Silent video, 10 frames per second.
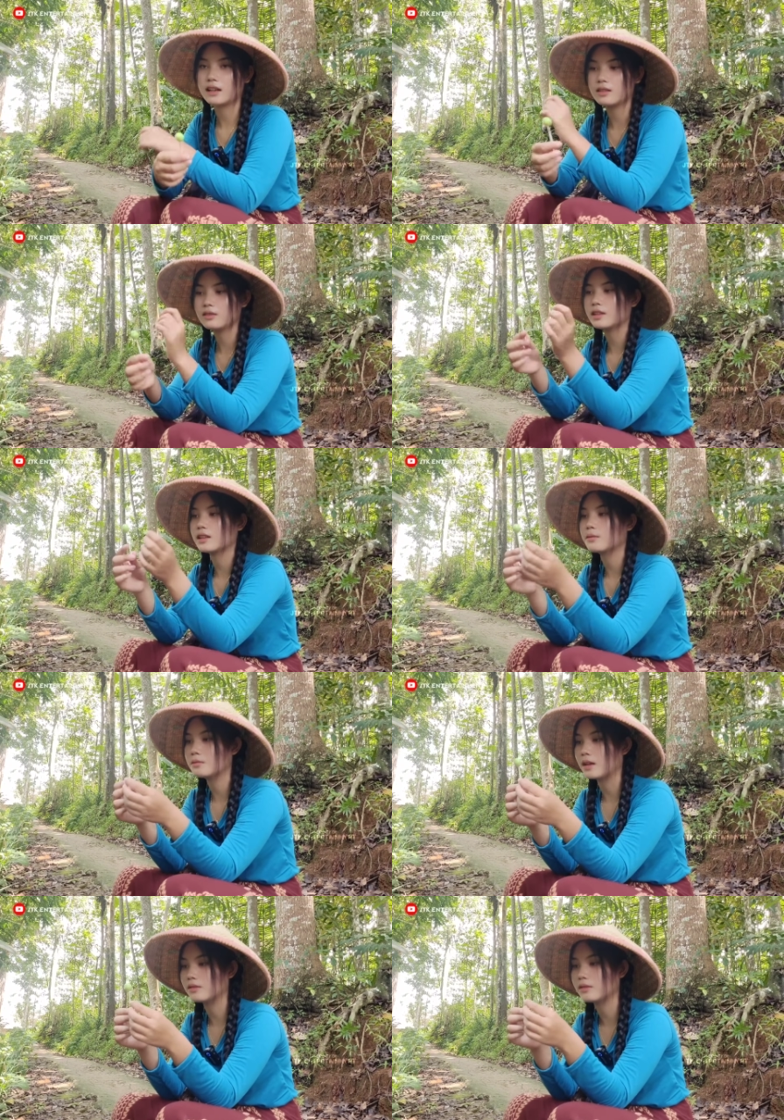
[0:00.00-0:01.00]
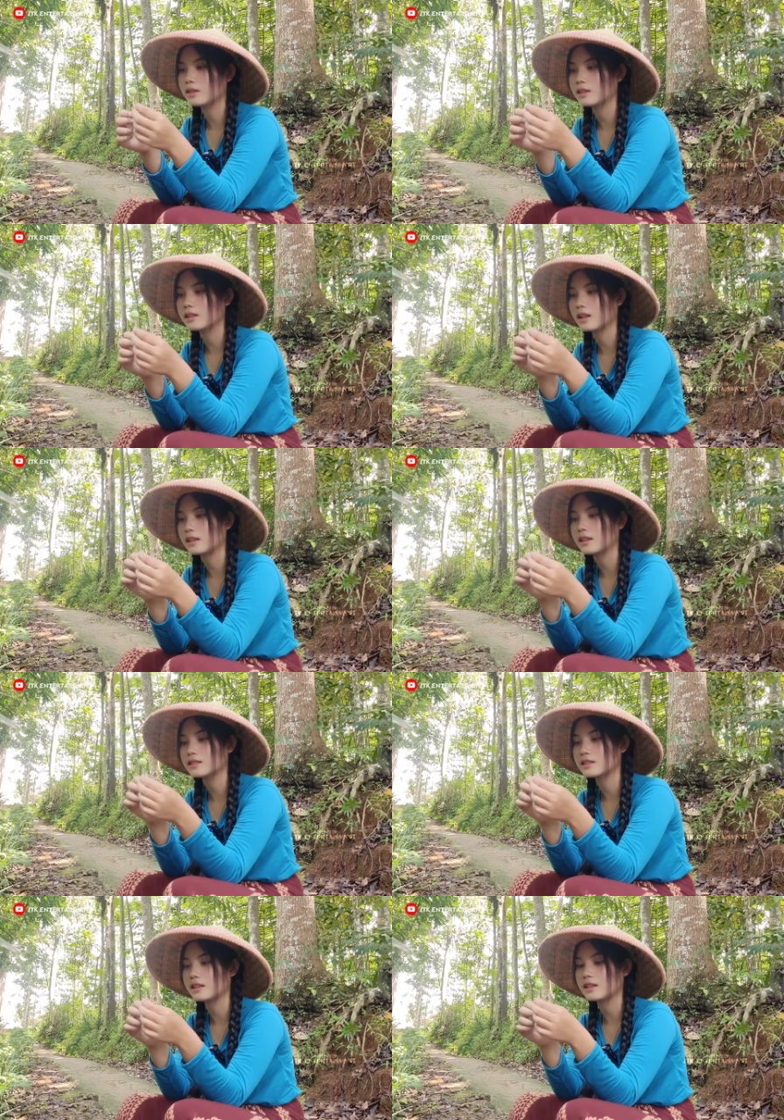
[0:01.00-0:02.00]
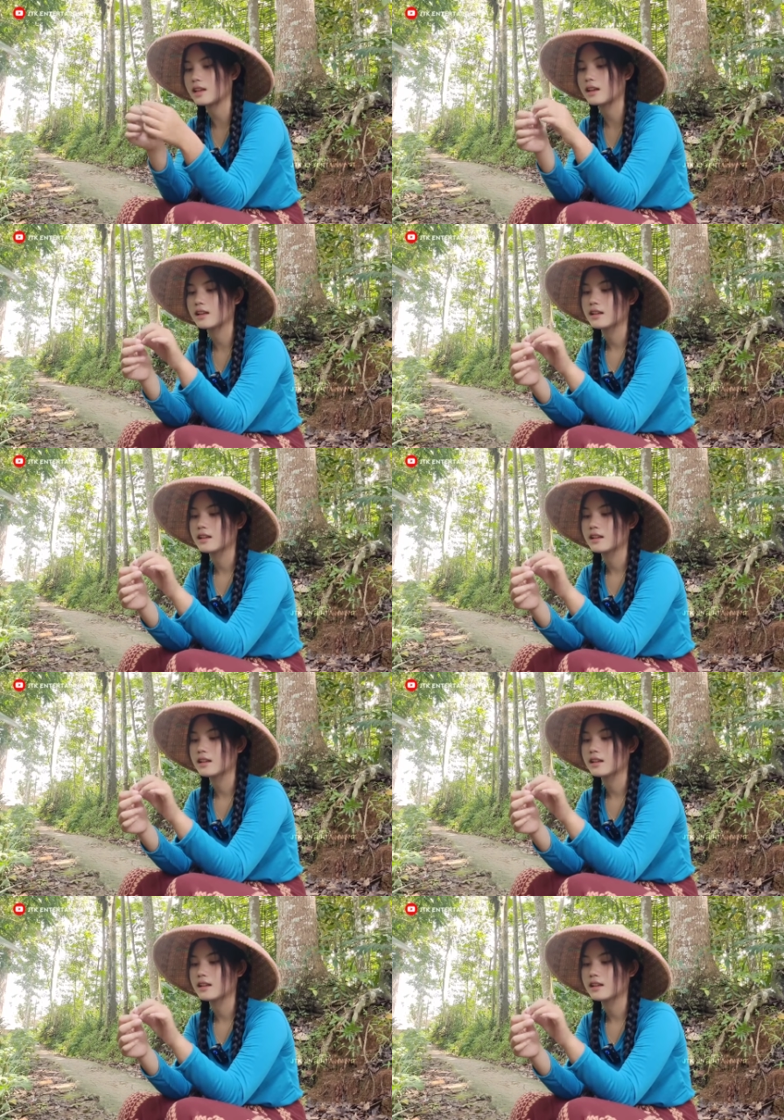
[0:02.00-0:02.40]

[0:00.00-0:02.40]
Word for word: kalau kita membantu nanti rezekinya